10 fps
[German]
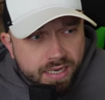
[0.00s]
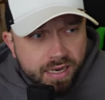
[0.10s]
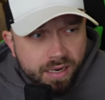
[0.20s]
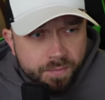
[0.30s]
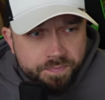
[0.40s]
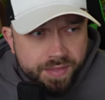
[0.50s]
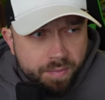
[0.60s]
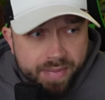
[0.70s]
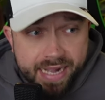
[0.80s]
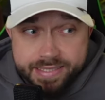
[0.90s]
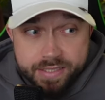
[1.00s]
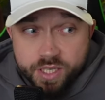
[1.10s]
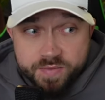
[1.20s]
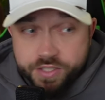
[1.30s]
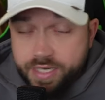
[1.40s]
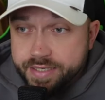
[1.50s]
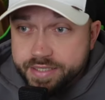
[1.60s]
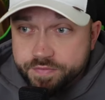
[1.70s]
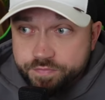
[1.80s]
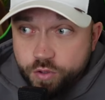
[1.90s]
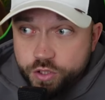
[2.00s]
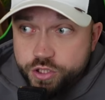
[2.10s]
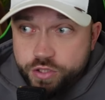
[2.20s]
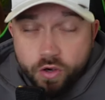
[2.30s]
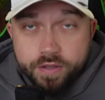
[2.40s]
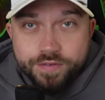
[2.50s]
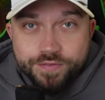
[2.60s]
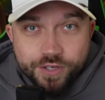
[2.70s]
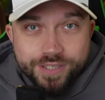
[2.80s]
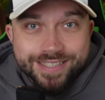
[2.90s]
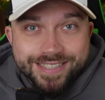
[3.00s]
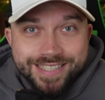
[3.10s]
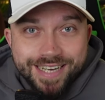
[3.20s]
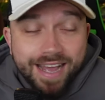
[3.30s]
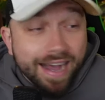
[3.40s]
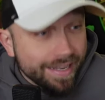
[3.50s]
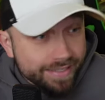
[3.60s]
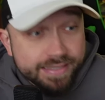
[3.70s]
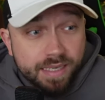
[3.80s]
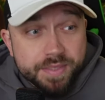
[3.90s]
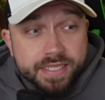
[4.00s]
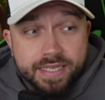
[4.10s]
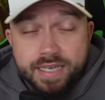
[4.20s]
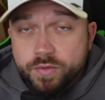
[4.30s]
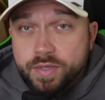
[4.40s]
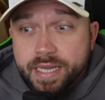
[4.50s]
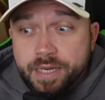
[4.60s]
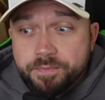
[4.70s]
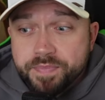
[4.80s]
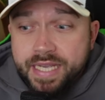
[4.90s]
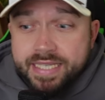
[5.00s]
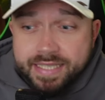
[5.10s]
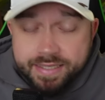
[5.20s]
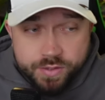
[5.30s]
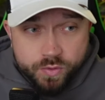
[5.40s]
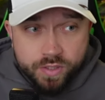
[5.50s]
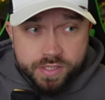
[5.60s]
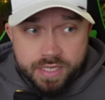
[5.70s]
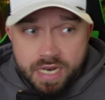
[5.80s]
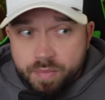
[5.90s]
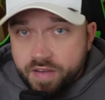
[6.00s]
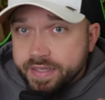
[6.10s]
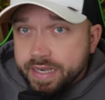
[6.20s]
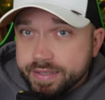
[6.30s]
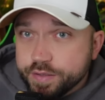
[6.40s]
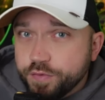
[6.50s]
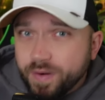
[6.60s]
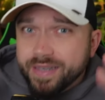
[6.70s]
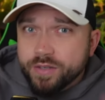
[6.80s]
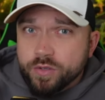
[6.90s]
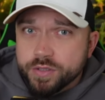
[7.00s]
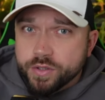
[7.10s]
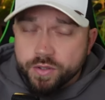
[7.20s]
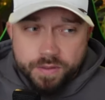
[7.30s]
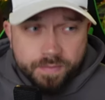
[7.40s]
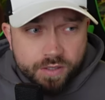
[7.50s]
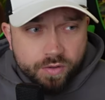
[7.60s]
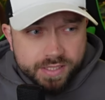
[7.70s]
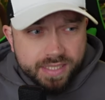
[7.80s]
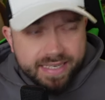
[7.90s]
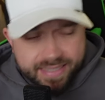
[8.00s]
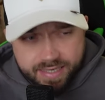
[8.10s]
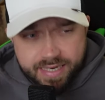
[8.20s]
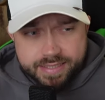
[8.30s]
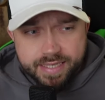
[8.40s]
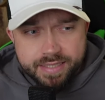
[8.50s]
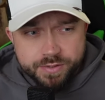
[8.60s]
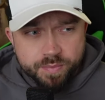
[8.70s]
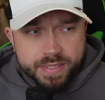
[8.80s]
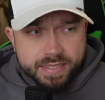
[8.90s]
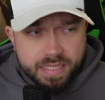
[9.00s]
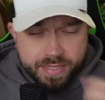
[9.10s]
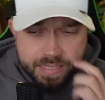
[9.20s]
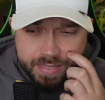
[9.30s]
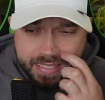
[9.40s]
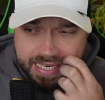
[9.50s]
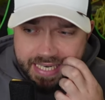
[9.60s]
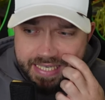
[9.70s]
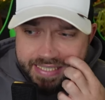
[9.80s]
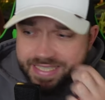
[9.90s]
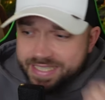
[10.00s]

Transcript: Ähm, mehr als ihr euch wahrscheinlich wünschen können würdet. Allerdings habe ich gedacht, okay, jetzt kannst du Godzilla mal wieder in den Vordergrund drücken. Ne? Godzilla ist ja lange Zeit so ein bisschen hier bei dem Kanal